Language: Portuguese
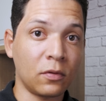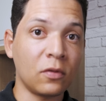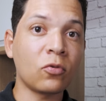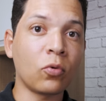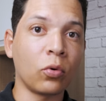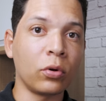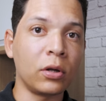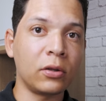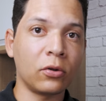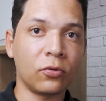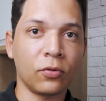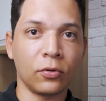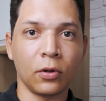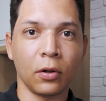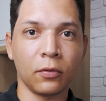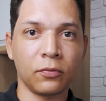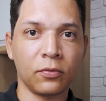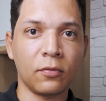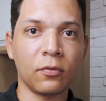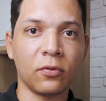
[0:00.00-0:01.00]
e escolhido os
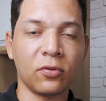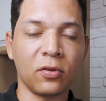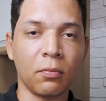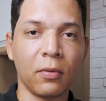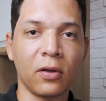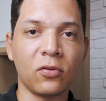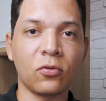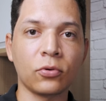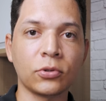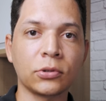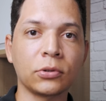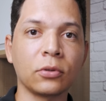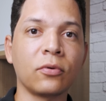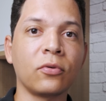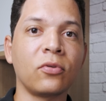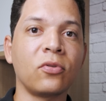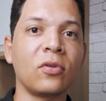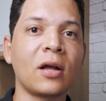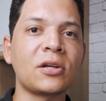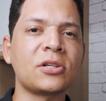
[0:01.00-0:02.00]
fotógrafos que você mais
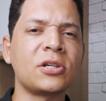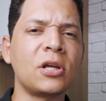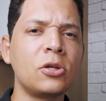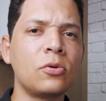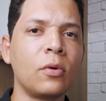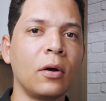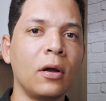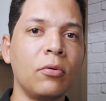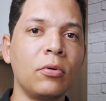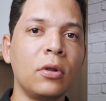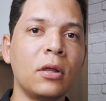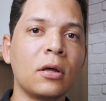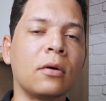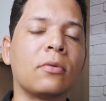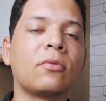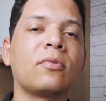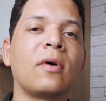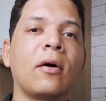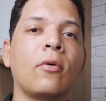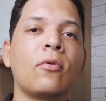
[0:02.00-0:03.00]
gostou, você agende uma
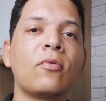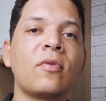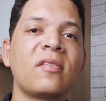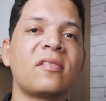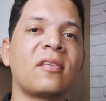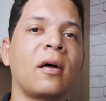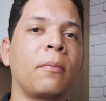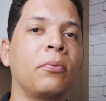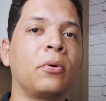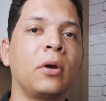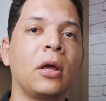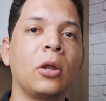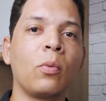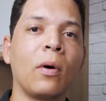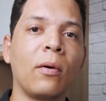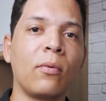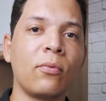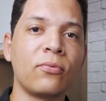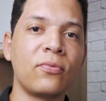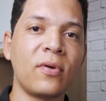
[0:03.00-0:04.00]
reunião, vai conversar, porque
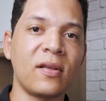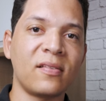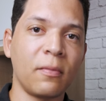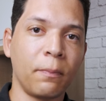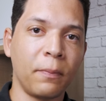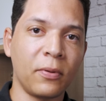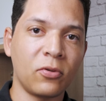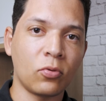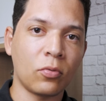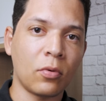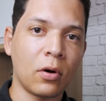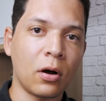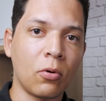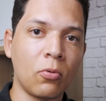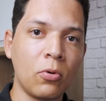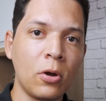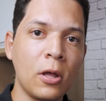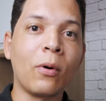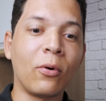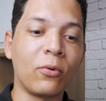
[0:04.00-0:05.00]
numa conversa
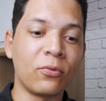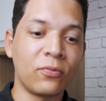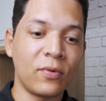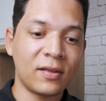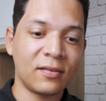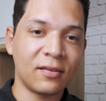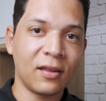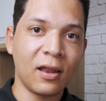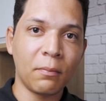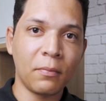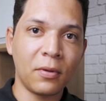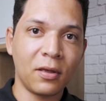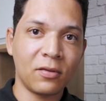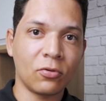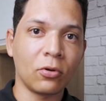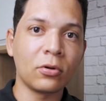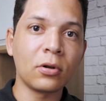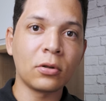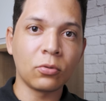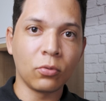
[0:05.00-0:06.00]
pessoal, uma conversa na
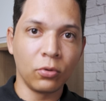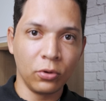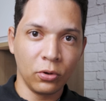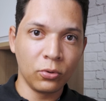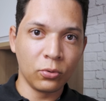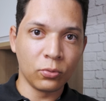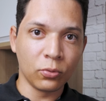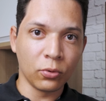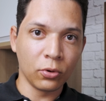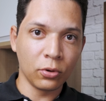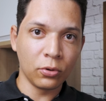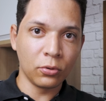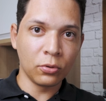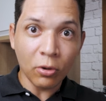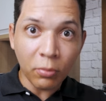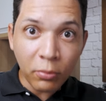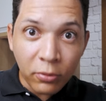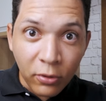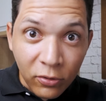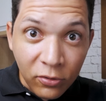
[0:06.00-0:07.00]
mesa, olhando olho no olho,
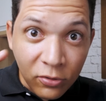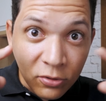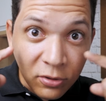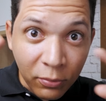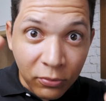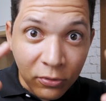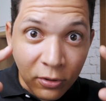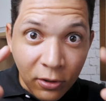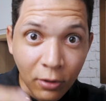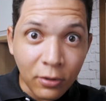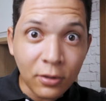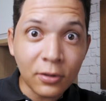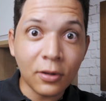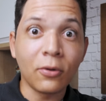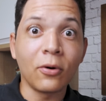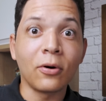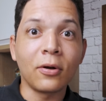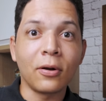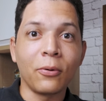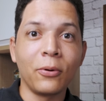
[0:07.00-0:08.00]
como nós estamos aqui olhando
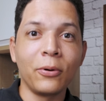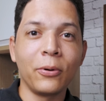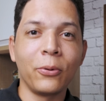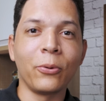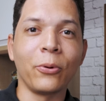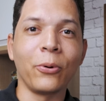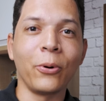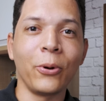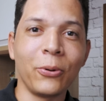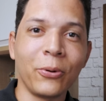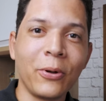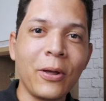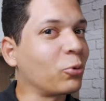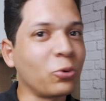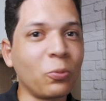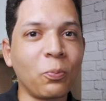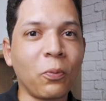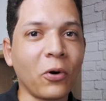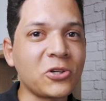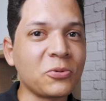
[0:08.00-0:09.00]
agora, olho no olho,
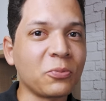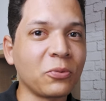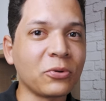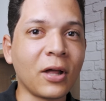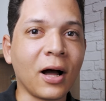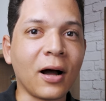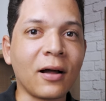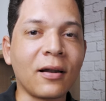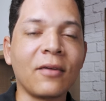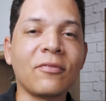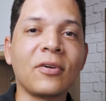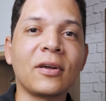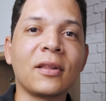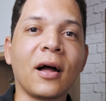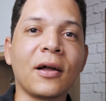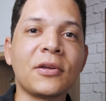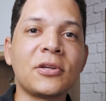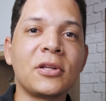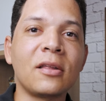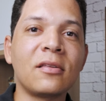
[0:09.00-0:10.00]
tudo pode mudar, na
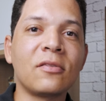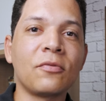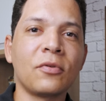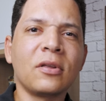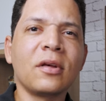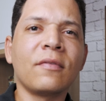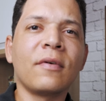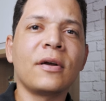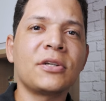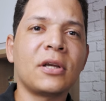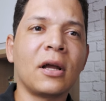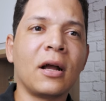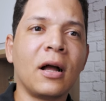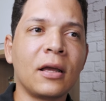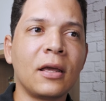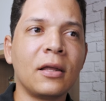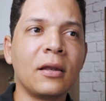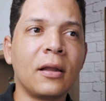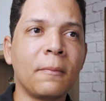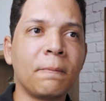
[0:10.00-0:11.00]
verdade, né? Se você vai chegar
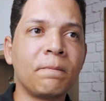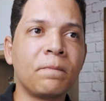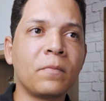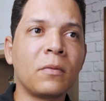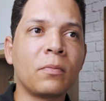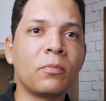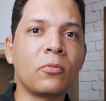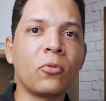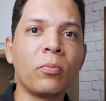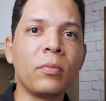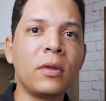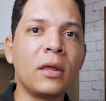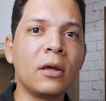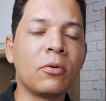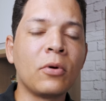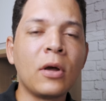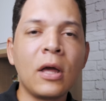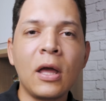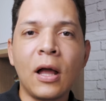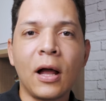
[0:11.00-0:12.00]
aqui na,
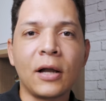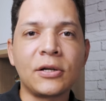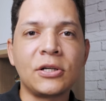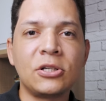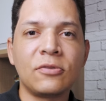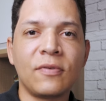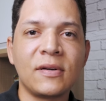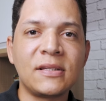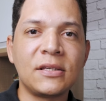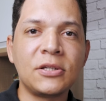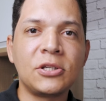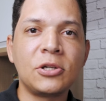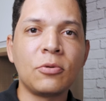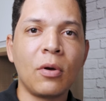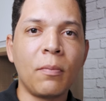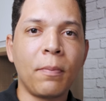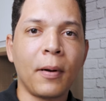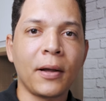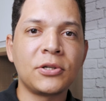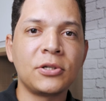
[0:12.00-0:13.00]
comigo, a gente vai sentir
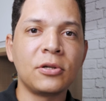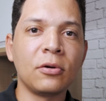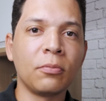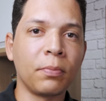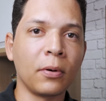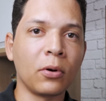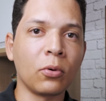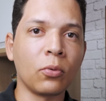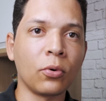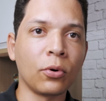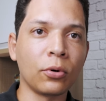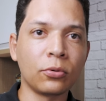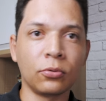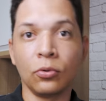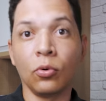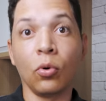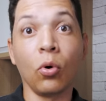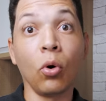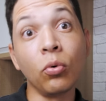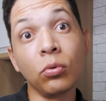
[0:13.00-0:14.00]
uma empatia um pelo
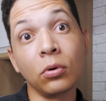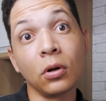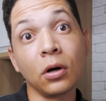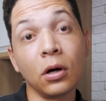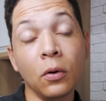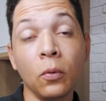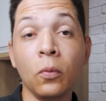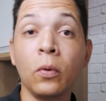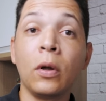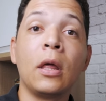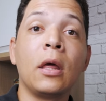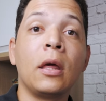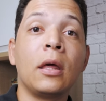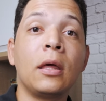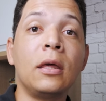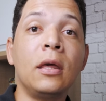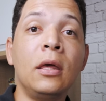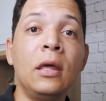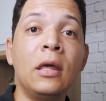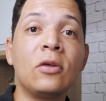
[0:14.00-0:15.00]
outro ou não,
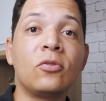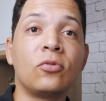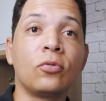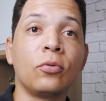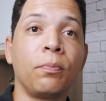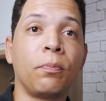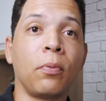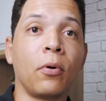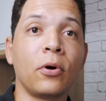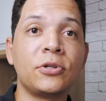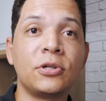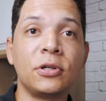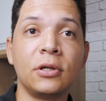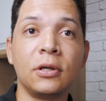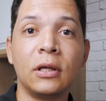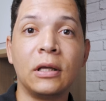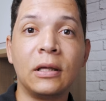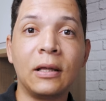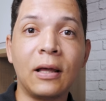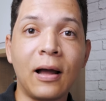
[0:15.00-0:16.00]
e isso
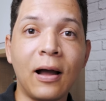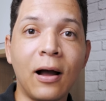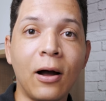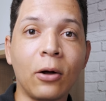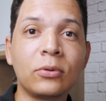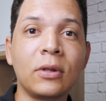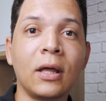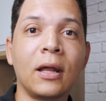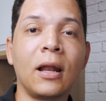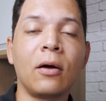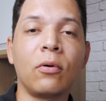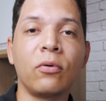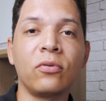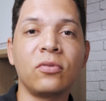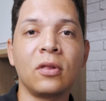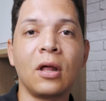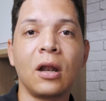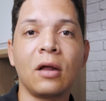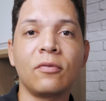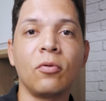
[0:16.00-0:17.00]
pode alterar
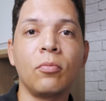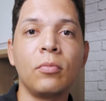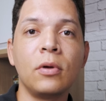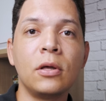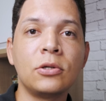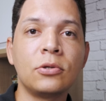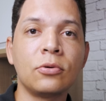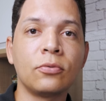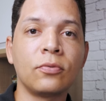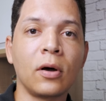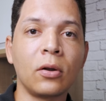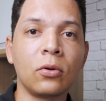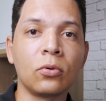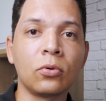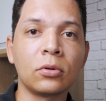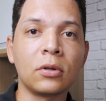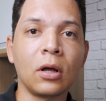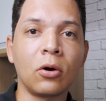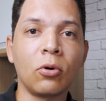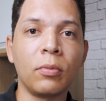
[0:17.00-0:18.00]
consideravelmente o
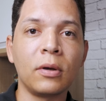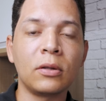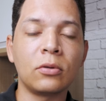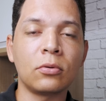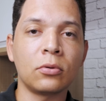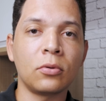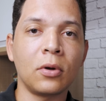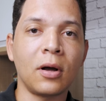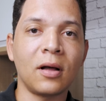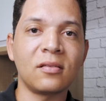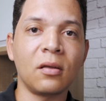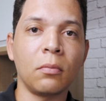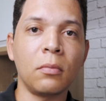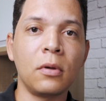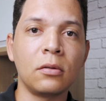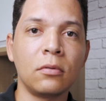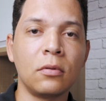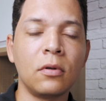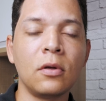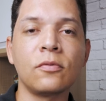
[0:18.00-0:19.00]
valor da cobertura do
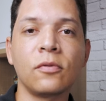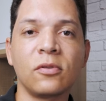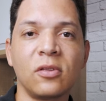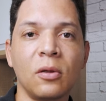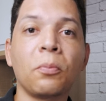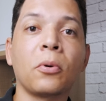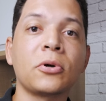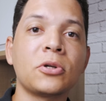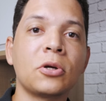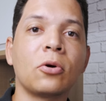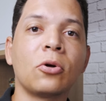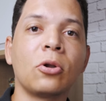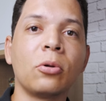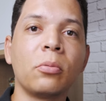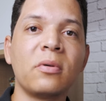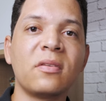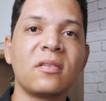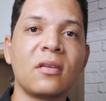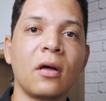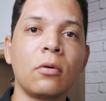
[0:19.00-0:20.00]
casamento e você pode
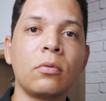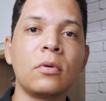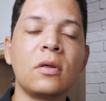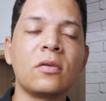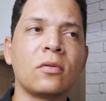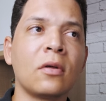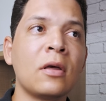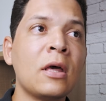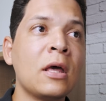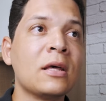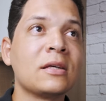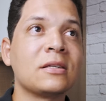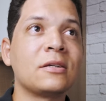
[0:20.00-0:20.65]
economizar com isso, né?